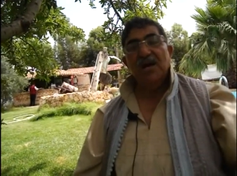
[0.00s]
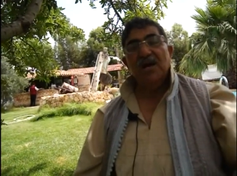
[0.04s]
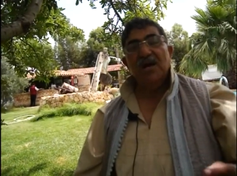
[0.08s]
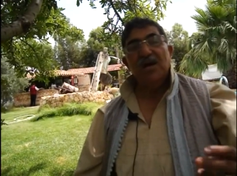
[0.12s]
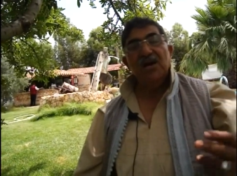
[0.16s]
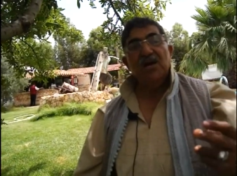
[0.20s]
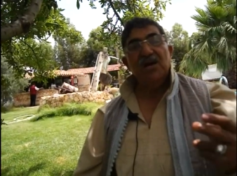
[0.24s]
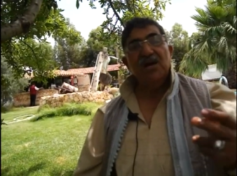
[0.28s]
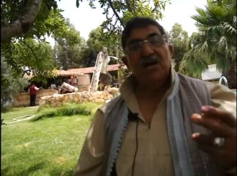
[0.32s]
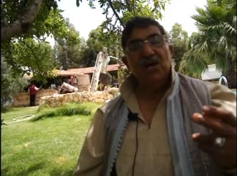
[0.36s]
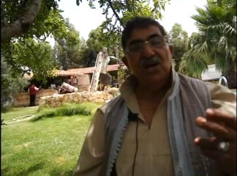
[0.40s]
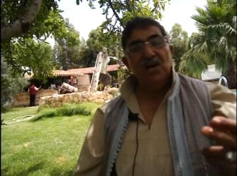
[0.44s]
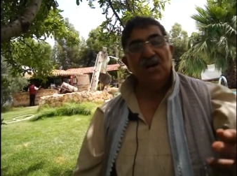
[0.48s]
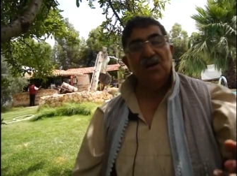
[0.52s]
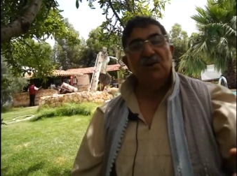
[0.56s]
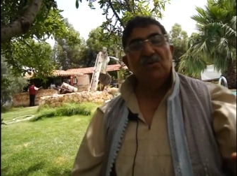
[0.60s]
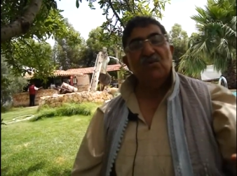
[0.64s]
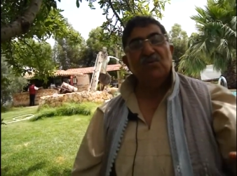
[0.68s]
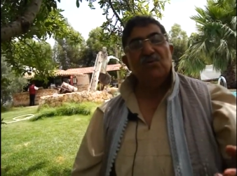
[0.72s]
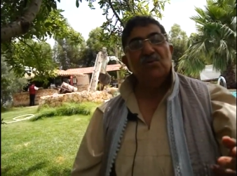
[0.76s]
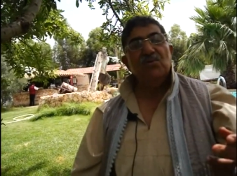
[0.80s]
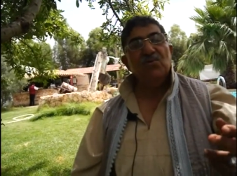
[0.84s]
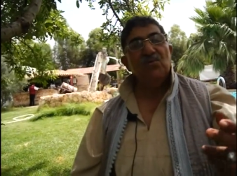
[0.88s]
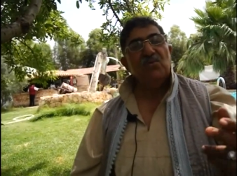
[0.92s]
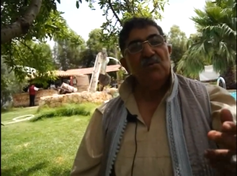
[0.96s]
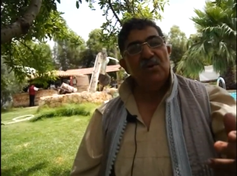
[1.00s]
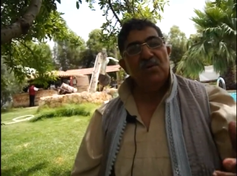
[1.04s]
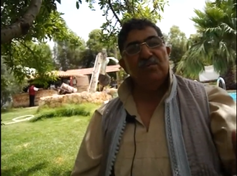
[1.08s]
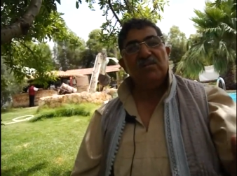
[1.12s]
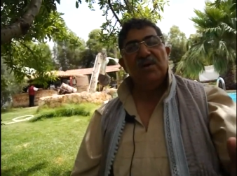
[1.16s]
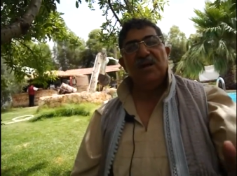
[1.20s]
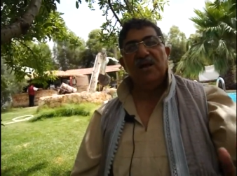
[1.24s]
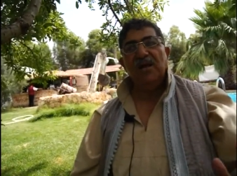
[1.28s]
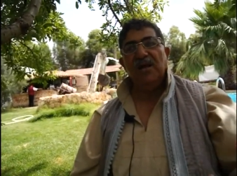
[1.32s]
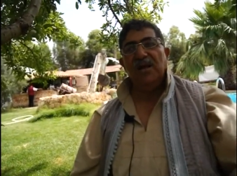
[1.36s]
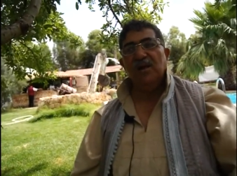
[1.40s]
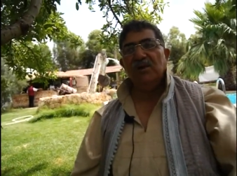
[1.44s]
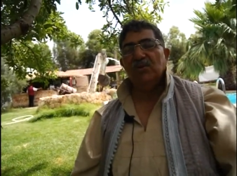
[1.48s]
العلو
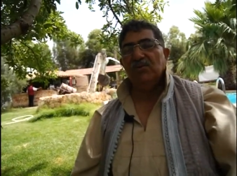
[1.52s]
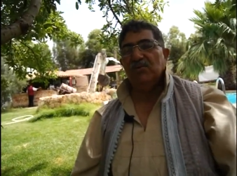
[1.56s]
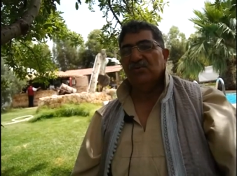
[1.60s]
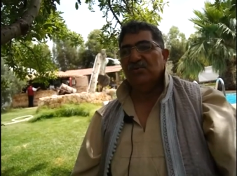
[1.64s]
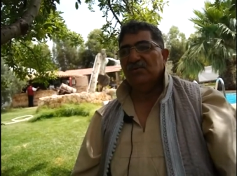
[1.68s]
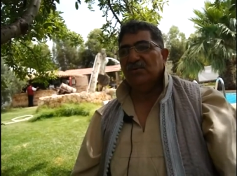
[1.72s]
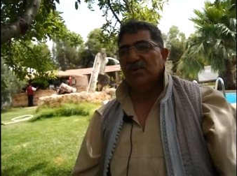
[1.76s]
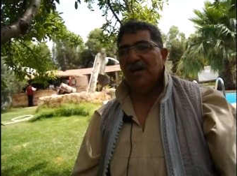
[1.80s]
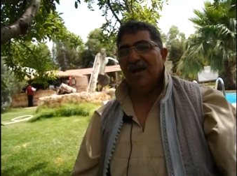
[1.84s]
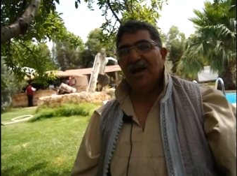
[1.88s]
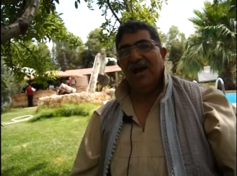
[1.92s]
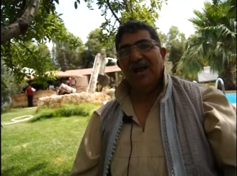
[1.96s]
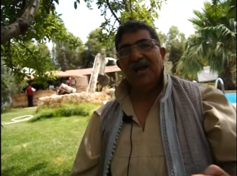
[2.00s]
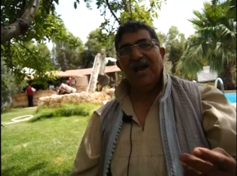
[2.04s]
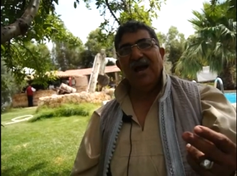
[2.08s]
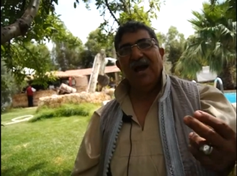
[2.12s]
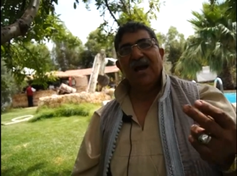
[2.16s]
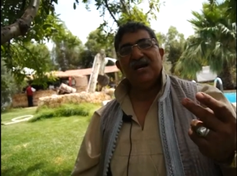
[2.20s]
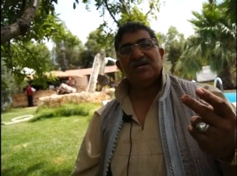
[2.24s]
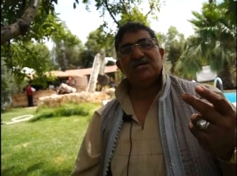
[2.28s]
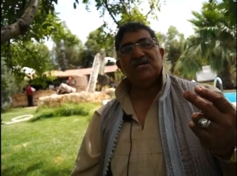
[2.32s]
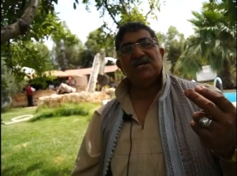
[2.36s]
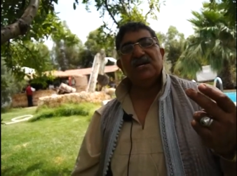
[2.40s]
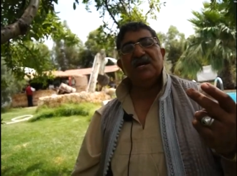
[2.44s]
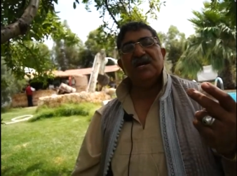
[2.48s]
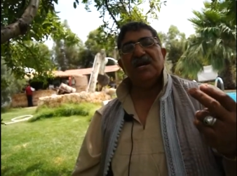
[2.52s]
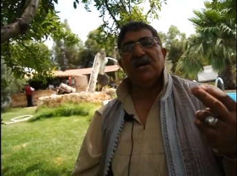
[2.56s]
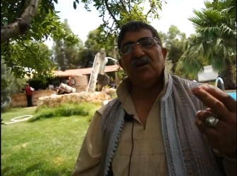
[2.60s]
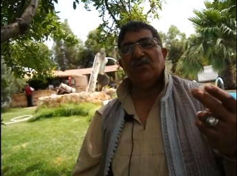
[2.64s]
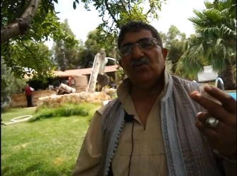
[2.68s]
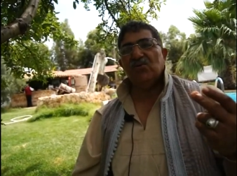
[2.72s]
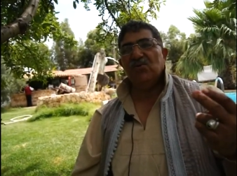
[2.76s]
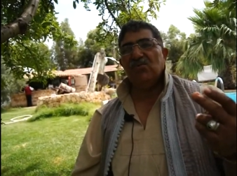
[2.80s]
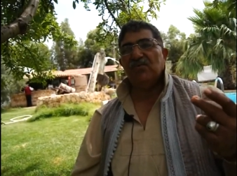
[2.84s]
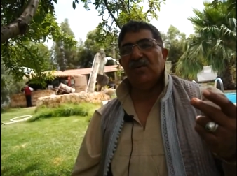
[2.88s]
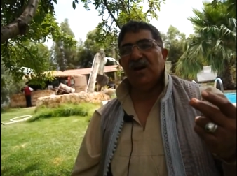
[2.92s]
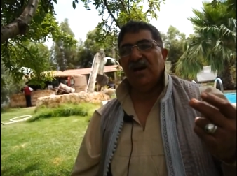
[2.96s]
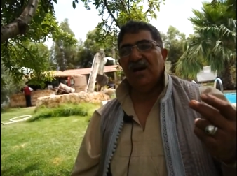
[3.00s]
والمال حلو الحاجتين
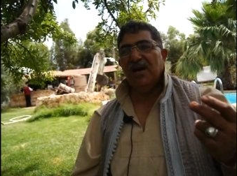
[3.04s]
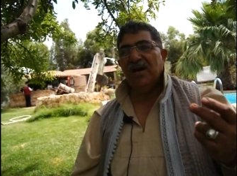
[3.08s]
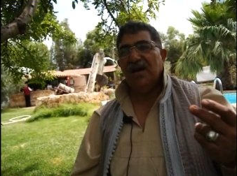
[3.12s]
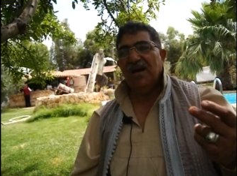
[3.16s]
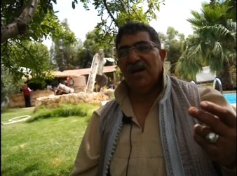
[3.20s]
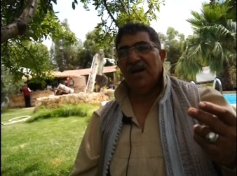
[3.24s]
هذوما